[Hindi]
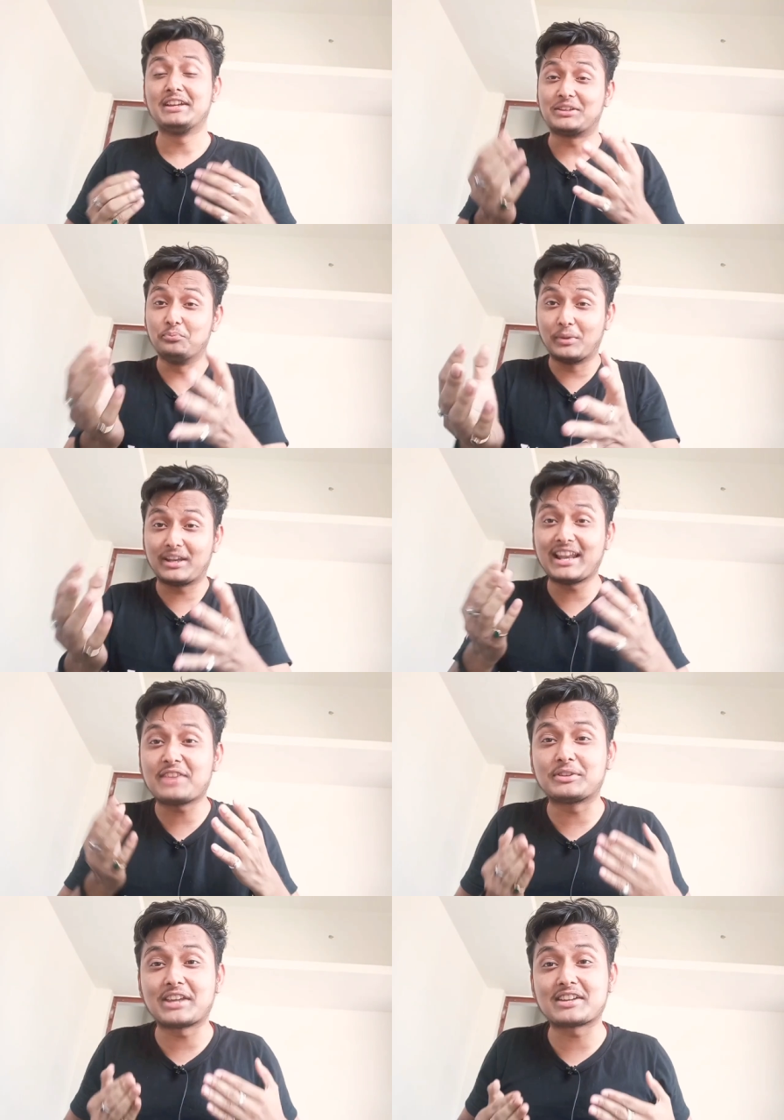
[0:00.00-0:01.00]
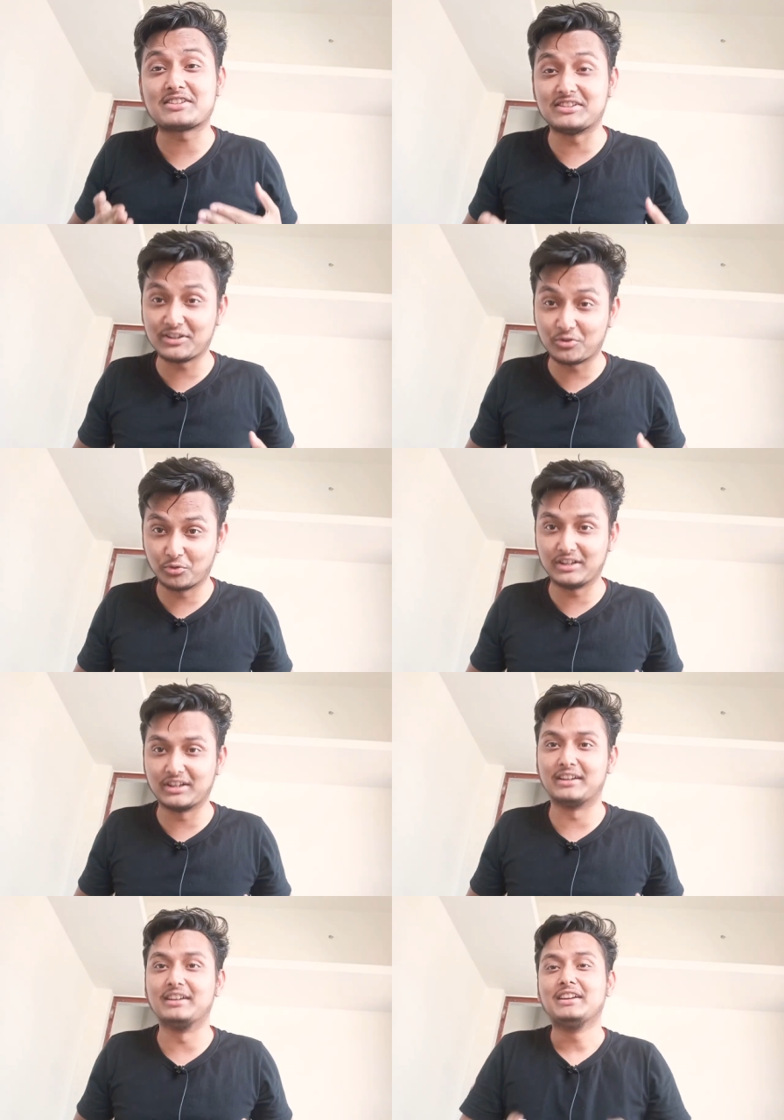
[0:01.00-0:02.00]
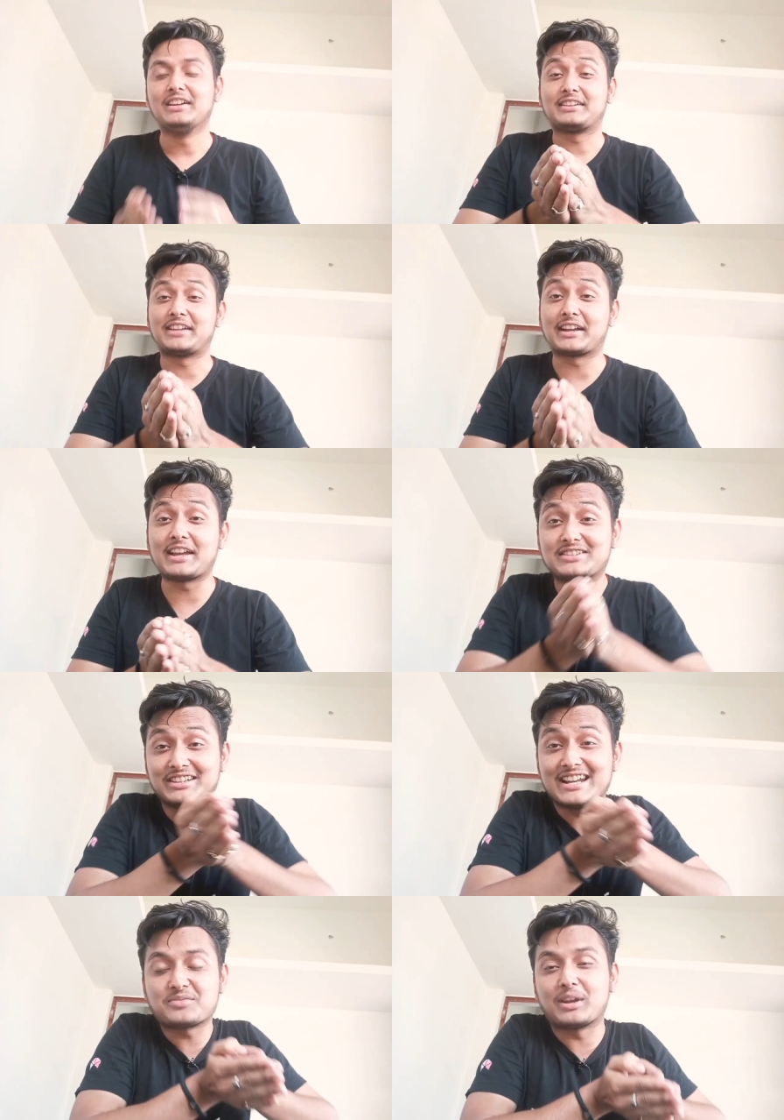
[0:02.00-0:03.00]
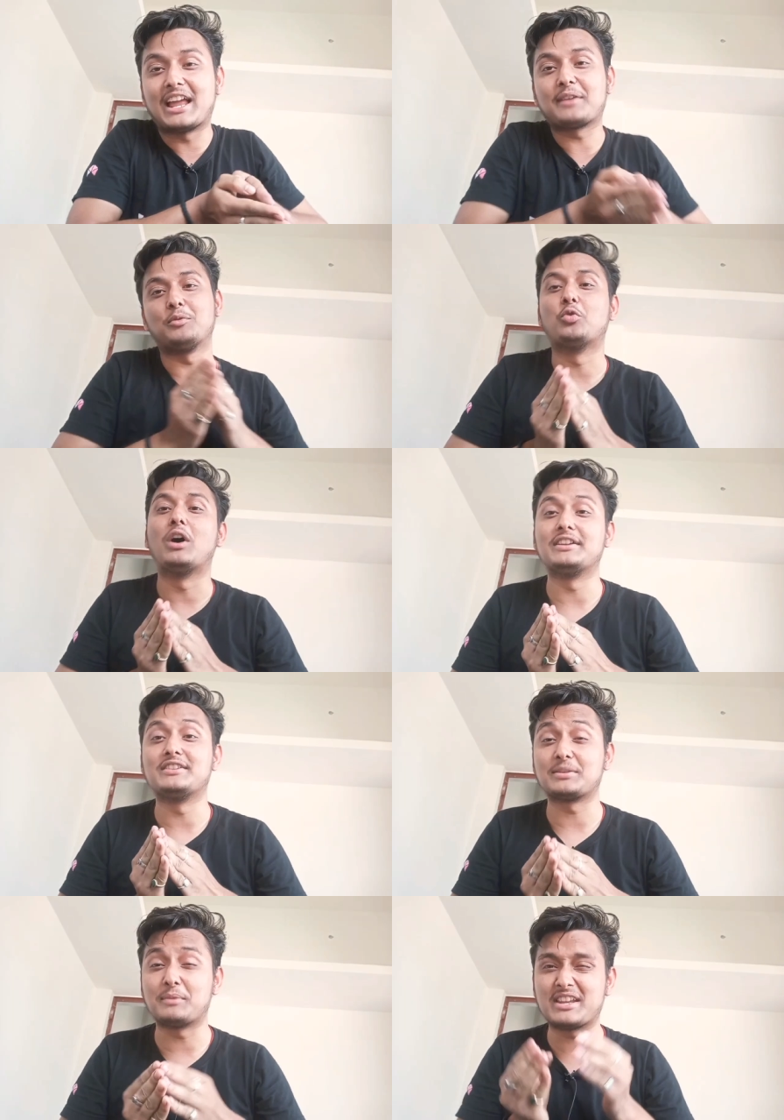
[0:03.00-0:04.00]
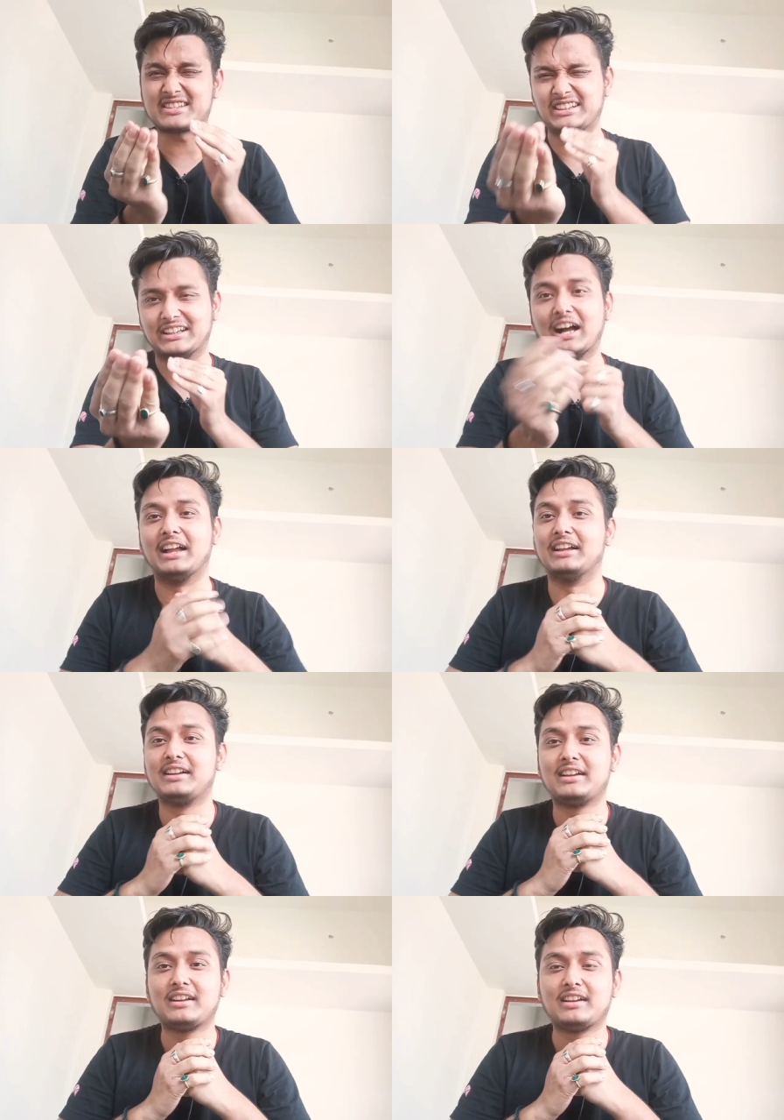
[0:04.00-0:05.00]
कि मेरे लाइफ में क्या क्या चीज़ें हुई हैं क्या क्या इंसिडेंट्स मेरे लाइफ में हुआ है जिससे मैंने सीखा है